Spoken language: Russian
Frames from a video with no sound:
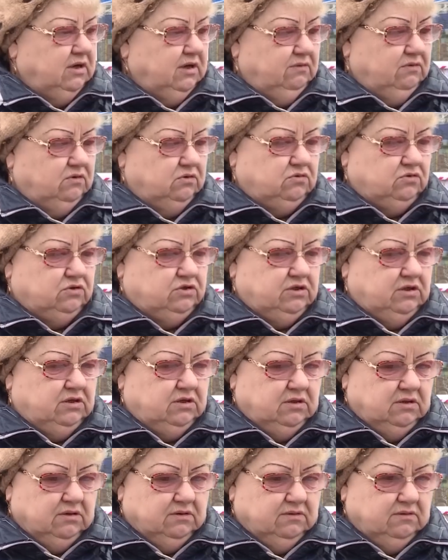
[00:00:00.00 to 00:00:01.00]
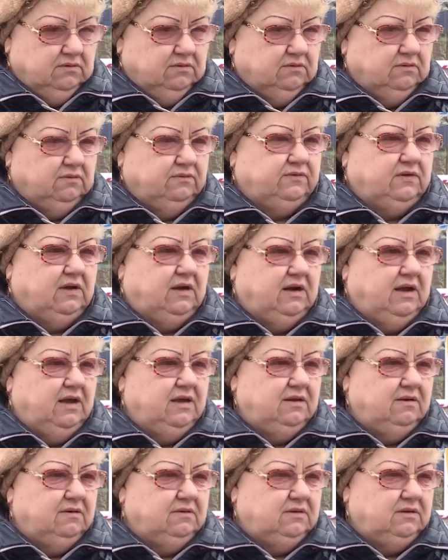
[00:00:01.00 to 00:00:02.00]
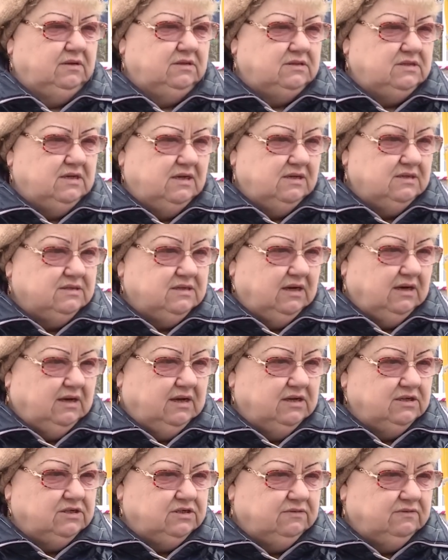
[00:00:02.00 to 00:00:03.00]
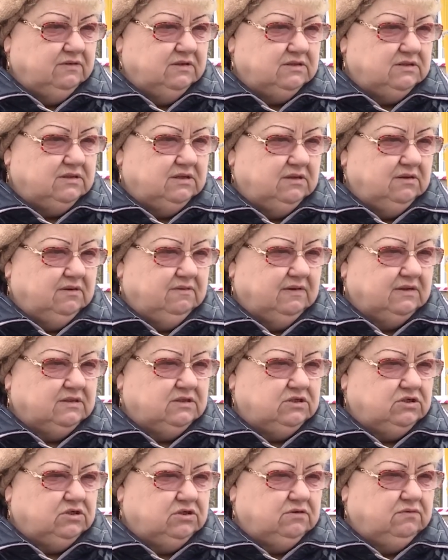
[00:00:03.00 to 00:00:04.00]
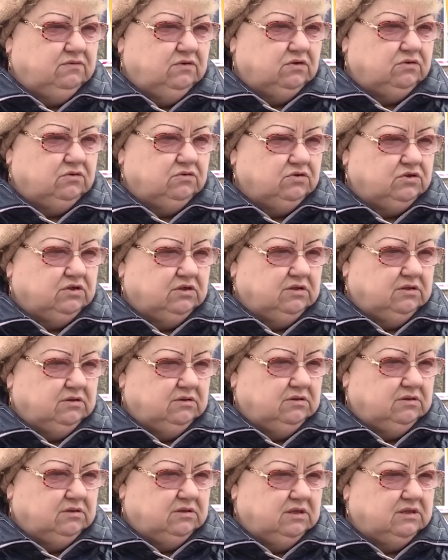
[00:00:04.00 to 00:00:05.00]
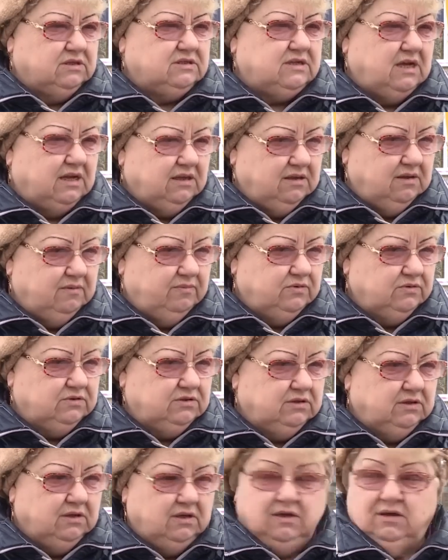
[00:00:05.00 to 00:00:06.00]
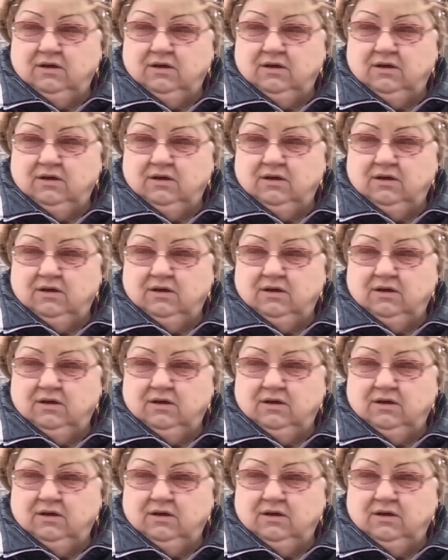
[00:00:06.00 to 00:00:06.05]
И вот уже вторая неделя заканчивается, 24 уже 30 будет.